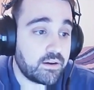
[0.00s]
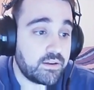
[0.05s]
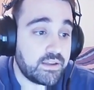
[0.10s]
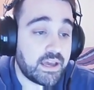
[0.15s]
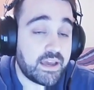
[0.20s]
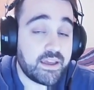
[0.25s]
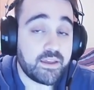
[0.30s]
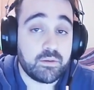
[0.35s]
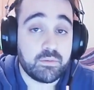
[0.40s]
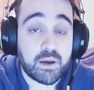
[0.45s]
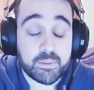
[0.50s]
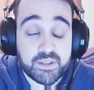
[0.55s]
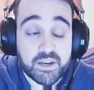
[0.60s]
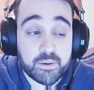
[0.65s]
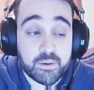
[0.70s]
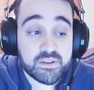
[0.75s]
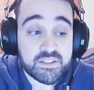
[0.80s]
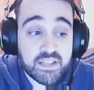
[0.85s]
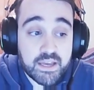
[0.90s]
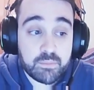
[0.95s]
Y ahí, a
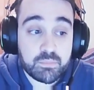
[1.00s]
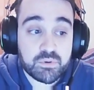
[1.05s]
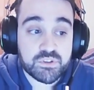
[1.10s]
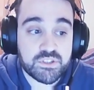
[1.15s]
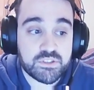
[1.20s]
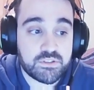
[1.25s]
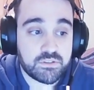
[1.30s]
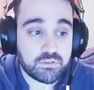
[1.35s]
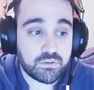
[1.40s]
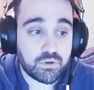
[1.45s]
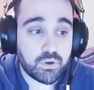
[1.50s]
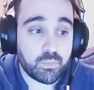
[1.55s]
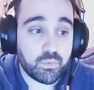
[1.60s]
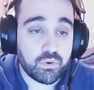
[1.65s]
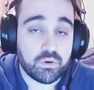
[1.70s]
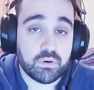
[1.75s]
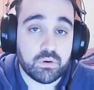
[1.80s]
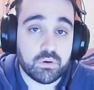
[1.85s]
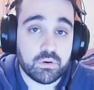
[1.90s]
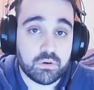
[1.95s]
través de ahí, pues es
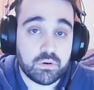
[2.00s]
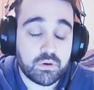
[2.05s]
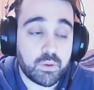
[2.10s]
como,